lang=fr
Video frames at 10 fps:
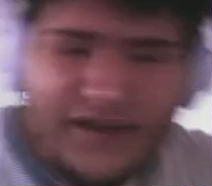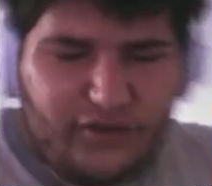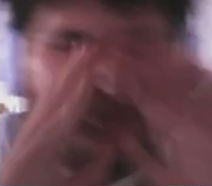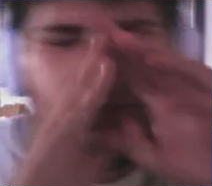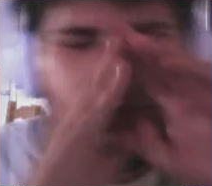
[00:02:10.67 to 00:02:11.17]

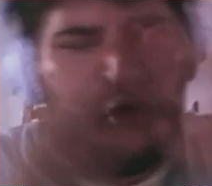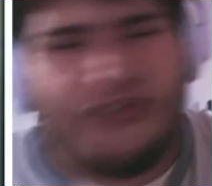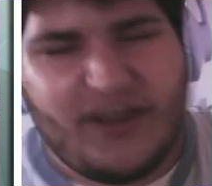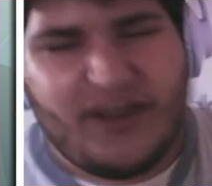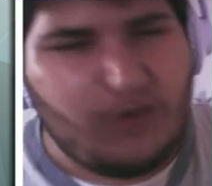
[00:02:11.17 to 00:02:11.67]
je, suis trop
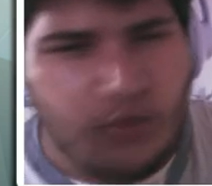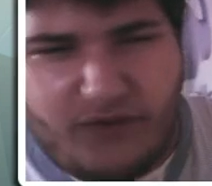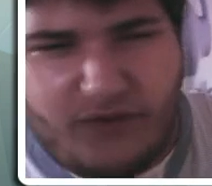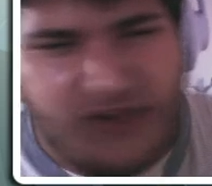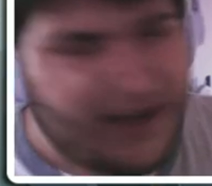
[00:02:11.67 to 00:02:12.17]
fan et tout. Mes
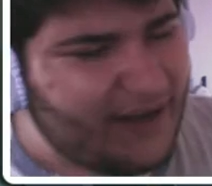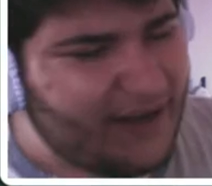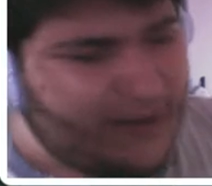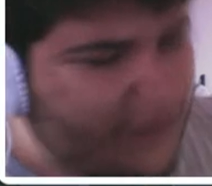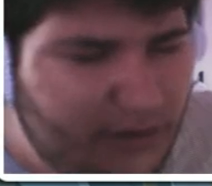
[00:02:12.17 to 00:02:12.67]
filles, à regardent
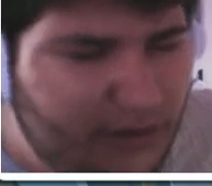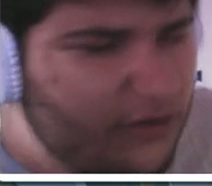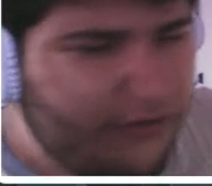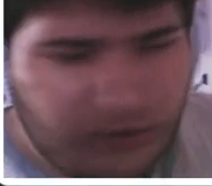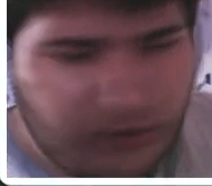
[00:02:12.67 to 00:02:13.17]
tes vidéos
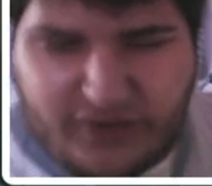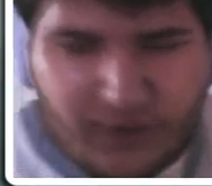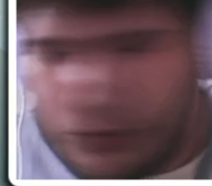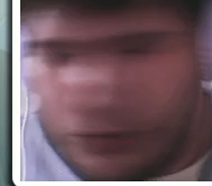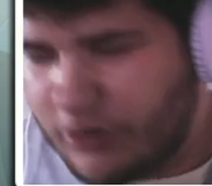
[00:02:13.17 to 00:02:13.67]
d'Office et
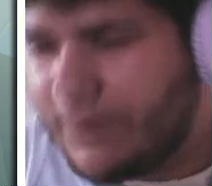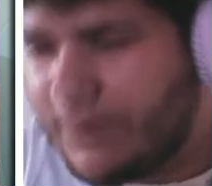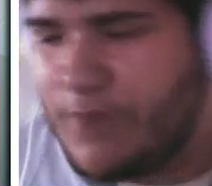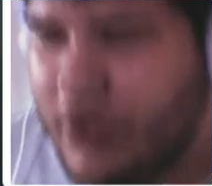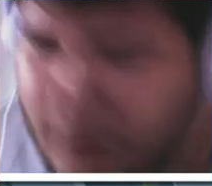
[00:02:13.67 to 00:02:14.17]
tout.
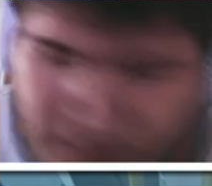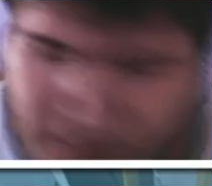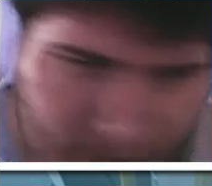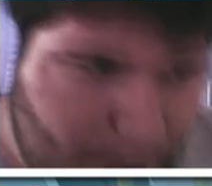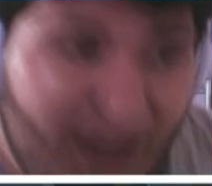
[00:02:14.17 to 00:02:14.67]
ouais, non, peut-être pas.
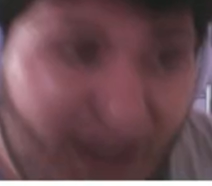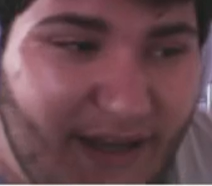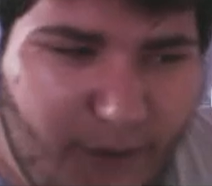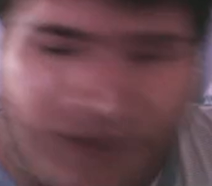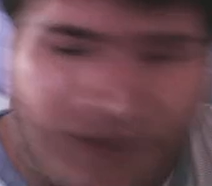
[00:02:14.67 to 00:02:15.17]
Mais il
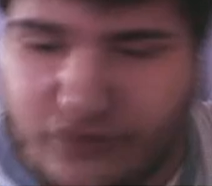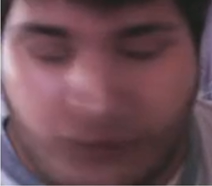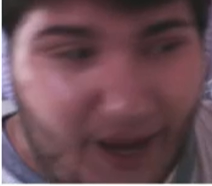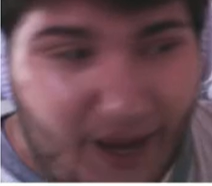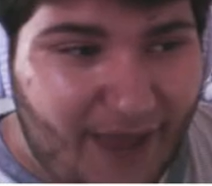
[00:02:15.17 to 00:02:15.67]
n'empêche que
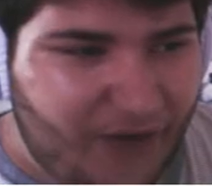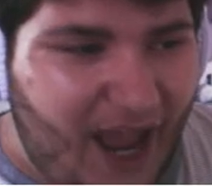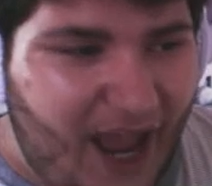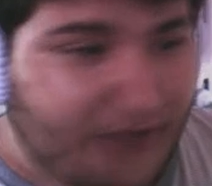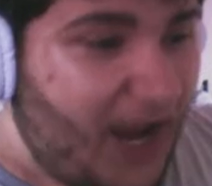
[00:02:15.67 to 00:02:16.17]
voilà, voilà,
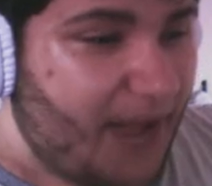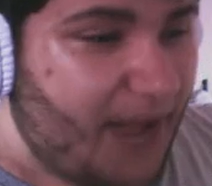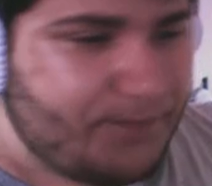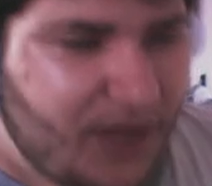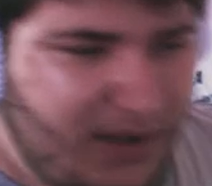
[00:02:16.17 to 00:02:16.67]
voilà.
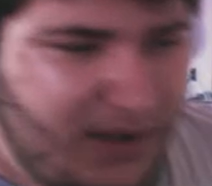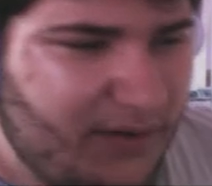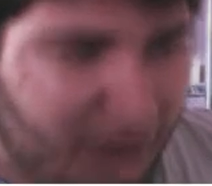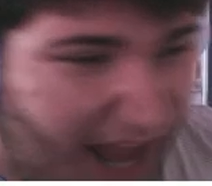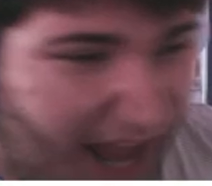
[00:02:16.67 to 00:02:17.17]

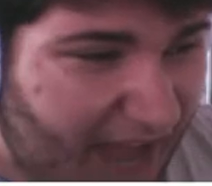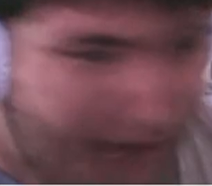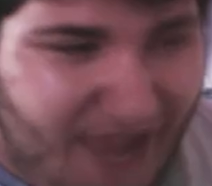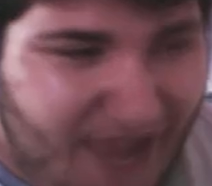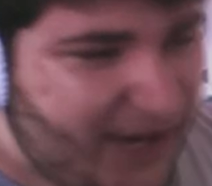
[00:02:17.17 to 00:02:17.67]
Voilà, voilà,
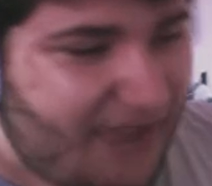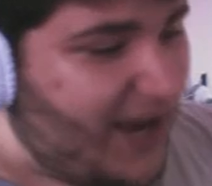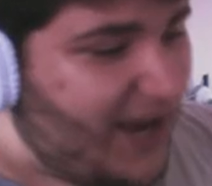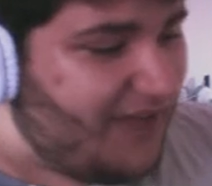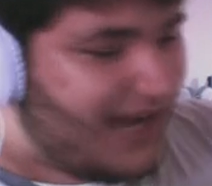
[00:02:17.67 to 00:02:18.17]
voilà,
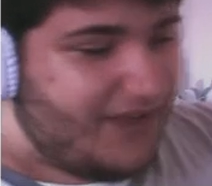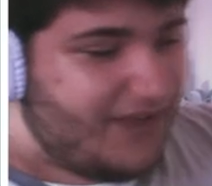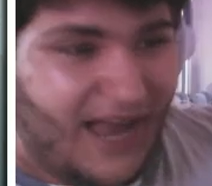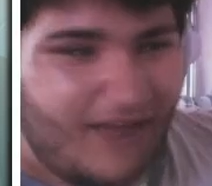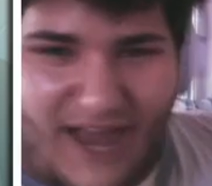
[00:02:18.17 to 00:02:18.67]
voilà, voilà,
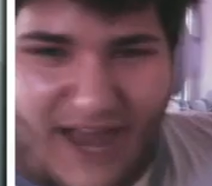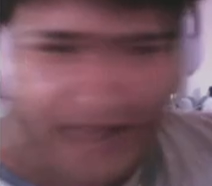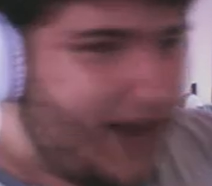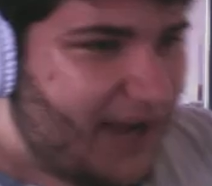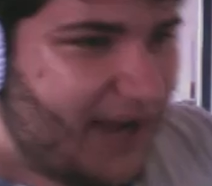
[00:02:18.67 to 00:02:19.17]
voilà,
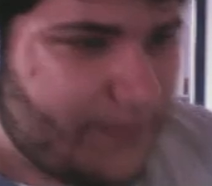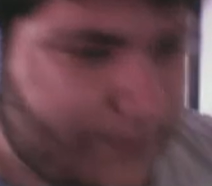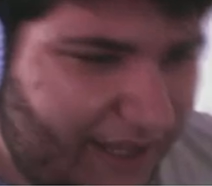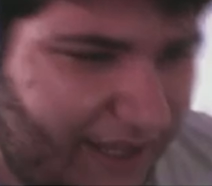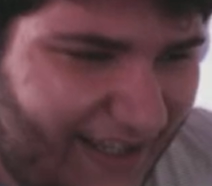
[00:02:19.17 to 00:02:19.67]

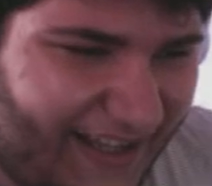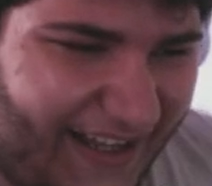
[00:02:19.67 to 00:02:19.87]
voilà.